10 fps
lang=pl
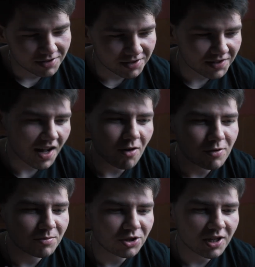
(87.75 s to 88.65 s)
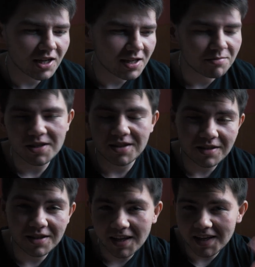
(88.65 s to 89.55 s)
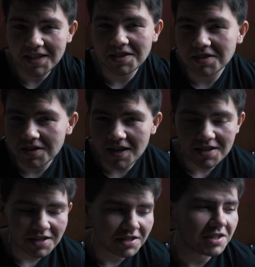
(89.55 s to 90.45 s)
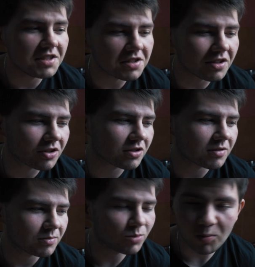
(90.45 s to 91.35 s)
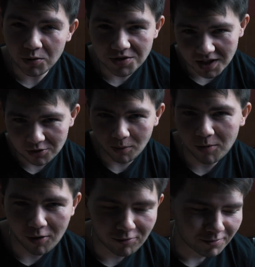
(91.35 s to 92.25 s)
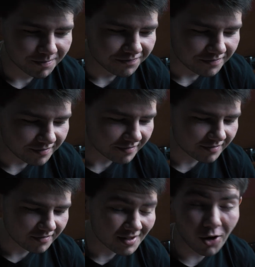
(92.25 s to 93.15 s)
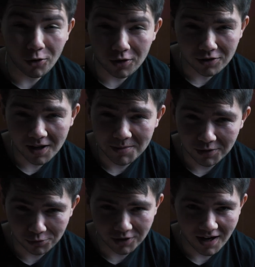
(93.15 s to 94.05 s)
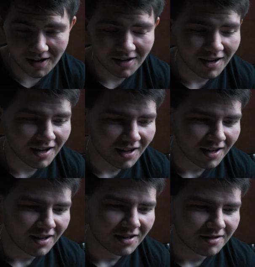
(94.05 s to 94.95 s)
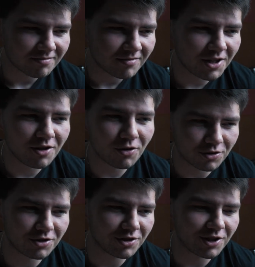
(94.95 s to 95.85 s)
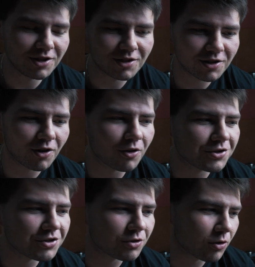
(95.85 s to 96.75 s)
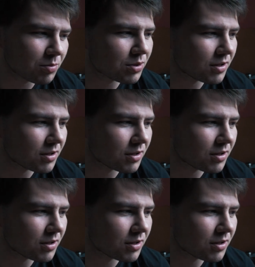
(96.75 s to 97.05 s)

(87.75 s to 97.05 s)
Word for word: z całym szeregiem innych istnień i istot, bo poza tobą ogląda mnie duża ilość innych osób,